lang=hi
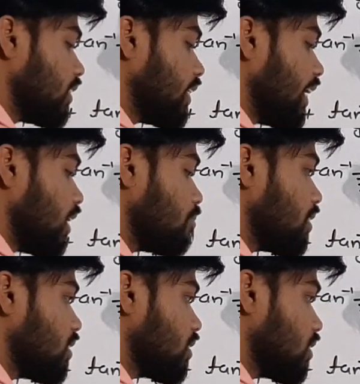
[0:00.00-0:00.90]
टेन
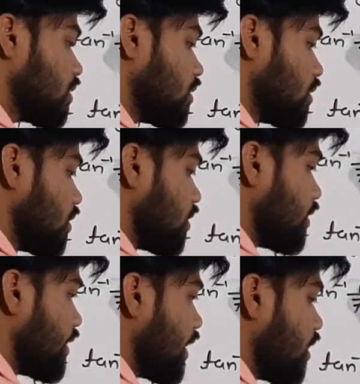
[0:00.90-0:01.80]
इन्वर्स
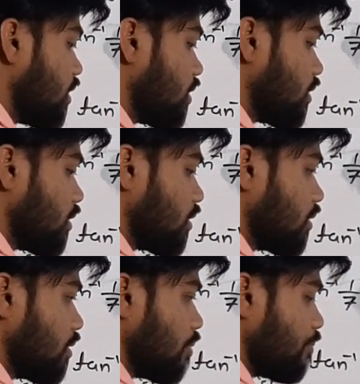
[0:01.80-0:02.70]
जेड
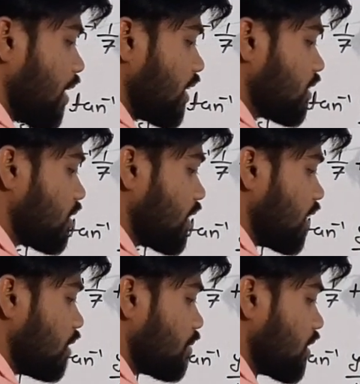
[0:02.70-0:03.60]
माइनस टेन
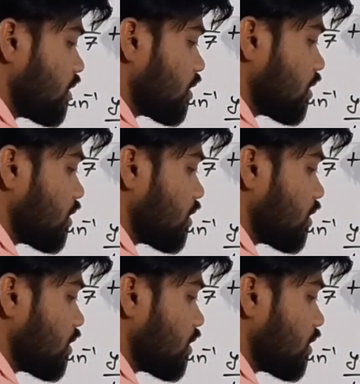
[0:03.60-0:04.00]
इन्वर्स